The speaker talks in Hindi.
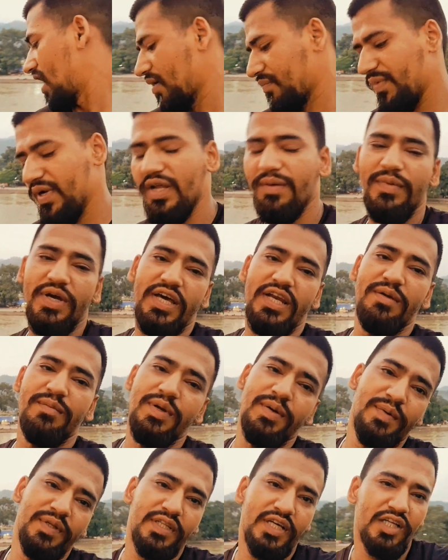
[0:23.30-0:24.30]
अपने बारे
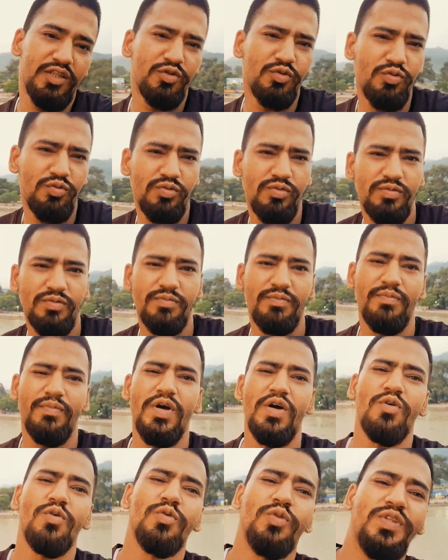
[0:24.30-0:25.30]
में बता दूँ
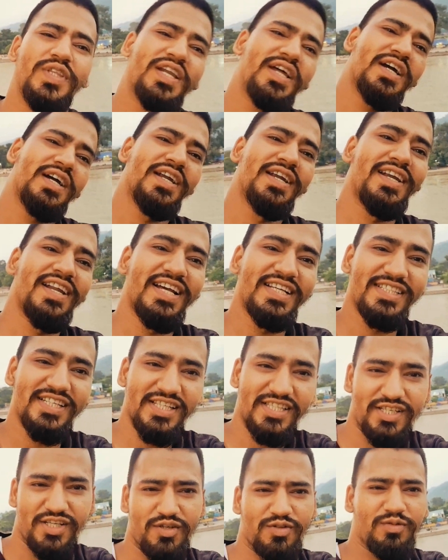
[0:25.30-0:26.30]
मैं उत्तराखंड राज्य
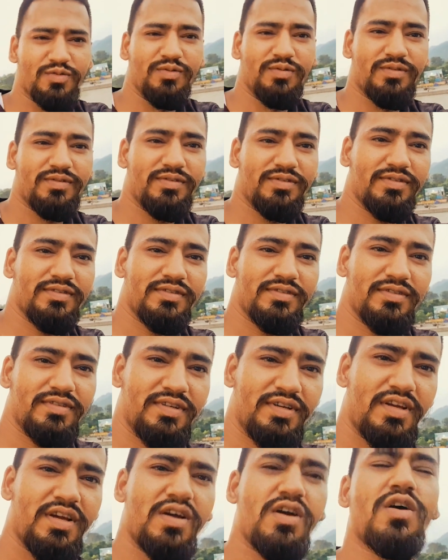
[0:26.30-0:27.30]
से हूँ
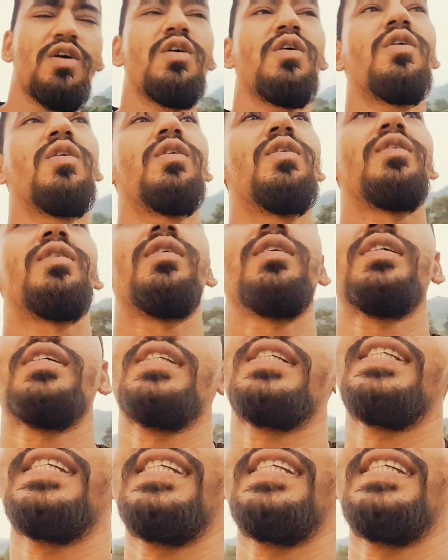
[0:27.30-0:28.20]
और